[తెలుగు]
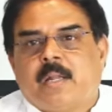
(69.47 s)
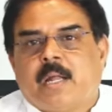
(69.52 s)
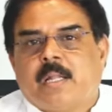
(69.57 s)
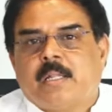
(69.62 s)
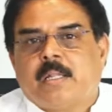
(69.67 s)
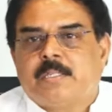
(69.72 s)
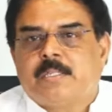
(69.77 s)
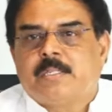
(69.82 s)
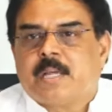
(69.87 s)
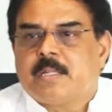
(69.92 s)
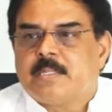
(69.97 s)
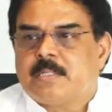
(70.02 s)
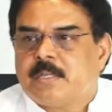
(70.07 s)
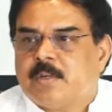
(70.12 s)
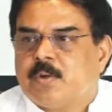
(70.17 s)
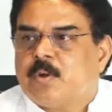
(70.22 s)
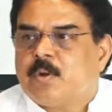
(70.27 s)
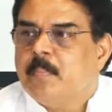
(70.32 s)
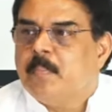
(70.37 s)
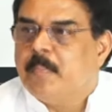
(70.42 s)
ఆహార ధాన్యాలు
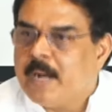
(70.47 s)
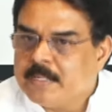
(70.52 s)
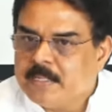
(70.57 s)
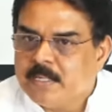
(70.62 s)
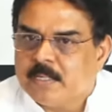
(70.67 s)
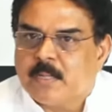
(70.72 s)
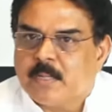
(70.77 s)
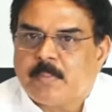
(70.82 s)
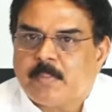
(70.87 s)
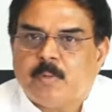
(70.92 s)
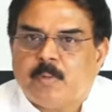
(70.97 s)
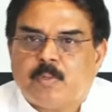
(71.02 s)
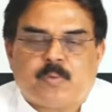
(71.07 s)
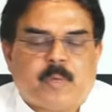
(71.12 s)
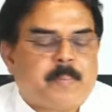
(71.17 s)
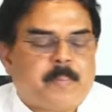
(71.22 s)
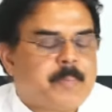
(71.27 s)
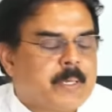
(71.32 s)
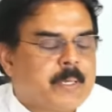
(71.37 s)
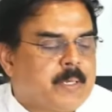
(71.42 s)
అందించాల్సిన ఒక
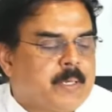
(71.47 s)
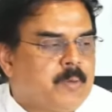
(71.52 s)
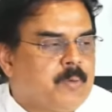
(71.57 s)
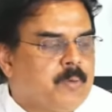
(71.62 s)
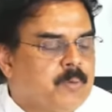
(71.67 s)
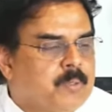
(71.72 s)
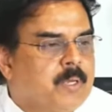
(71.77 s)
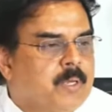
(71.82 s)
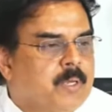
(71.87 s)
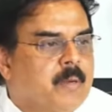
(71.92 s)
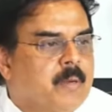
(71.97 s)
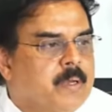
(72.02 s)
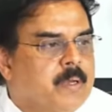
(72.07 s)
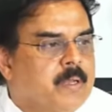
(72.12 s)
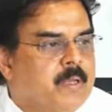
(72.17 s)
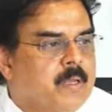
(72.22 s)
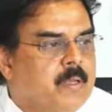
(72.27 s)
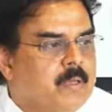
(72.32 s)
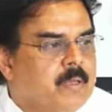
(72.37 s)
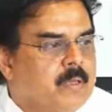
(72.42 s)
బాధ్యత ప్రభుత్వం ఇంపైన
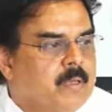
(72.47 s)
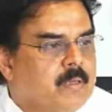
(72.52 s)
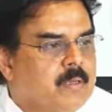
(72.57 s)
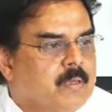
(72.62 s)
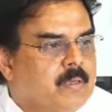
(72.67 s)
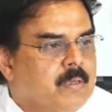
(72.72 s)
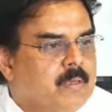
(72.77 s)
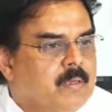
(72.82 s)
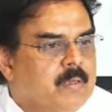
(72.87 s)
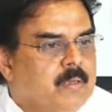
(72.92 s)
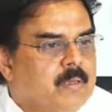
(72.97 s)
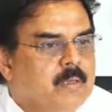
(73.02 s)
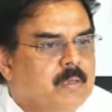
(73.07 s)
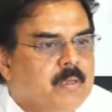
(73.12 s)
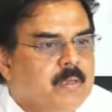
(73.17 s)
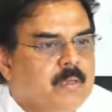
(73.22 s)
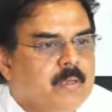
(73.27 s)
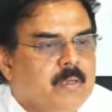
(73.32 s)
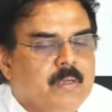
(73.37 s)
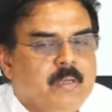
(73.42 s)
ఉంటుంది కాబట్టి
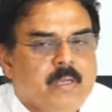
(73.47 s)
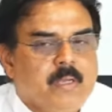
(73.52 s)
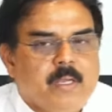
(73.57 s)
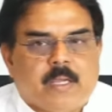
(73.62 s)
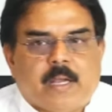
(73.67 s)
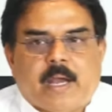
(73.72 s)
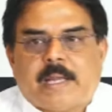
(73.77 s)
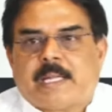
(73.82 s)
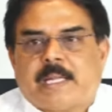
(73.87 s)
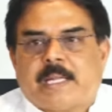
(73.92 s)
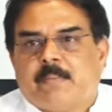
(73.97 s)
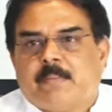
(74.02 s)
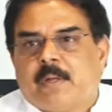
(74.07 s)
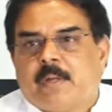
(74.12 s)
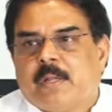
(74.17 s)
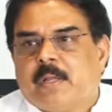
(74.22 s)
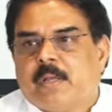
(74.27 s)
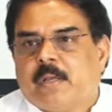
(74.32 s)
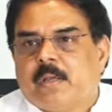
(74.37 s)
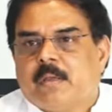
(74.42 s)
ఈ
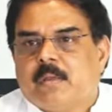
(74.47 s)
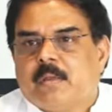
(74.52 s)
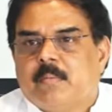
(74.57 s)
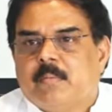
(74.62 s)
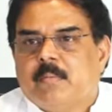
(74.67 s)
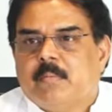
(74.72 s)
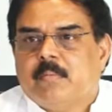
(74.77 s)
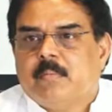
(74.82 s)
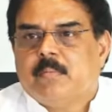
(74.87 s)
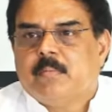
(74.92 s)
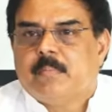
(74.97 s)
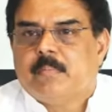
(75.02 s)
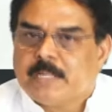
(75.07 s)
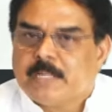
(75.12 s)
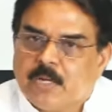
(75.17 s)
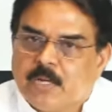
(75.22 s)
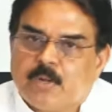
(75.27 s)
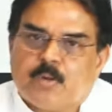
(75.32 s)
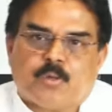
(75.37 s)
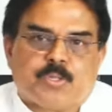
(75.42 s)
కార్యక్రమాన్ని
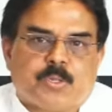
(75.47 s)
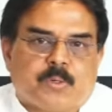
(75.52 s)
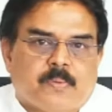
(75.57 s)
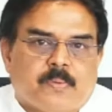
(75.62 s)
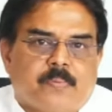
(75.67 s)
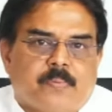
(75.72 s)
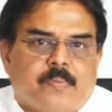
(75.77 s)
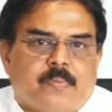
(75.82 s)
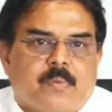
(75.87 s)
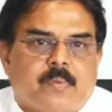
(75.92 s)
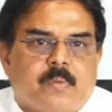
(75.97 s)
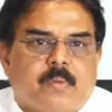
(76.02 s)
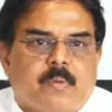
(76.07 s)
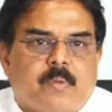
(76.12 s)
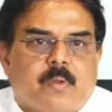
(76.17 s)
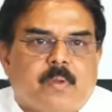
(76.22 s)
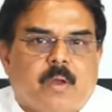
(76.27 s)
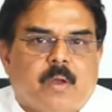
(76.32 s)
ప్రజల కోసం